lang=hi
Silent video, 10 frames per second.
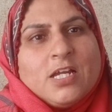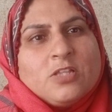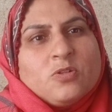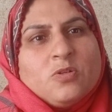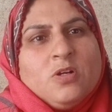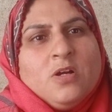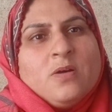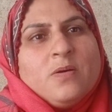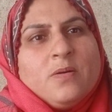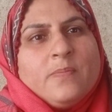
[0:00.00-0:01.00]
हैं तो
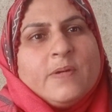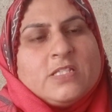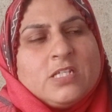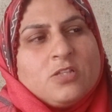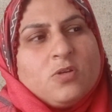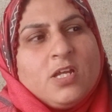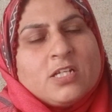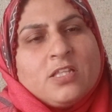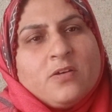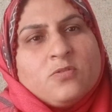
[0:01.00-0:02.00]
बच्चे तो एक